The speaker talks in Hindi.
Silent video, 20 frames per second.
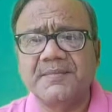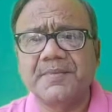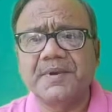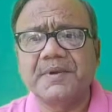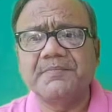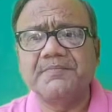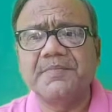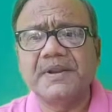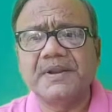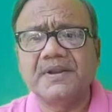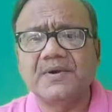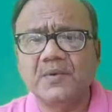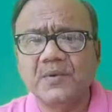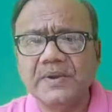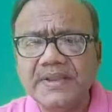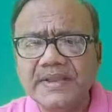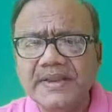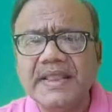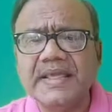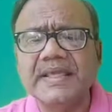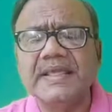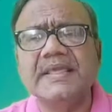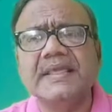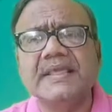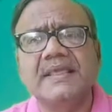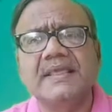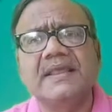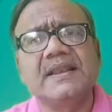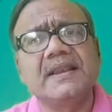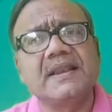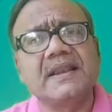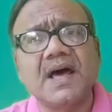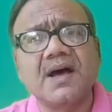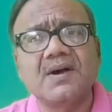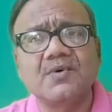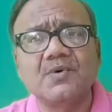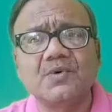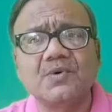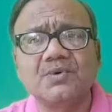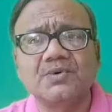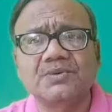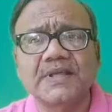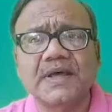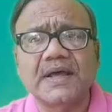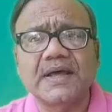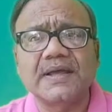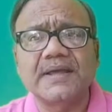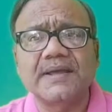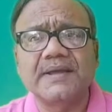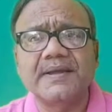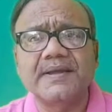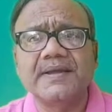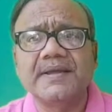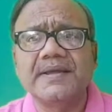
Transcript: पर बिल्कुल ही नहीं लागू होता है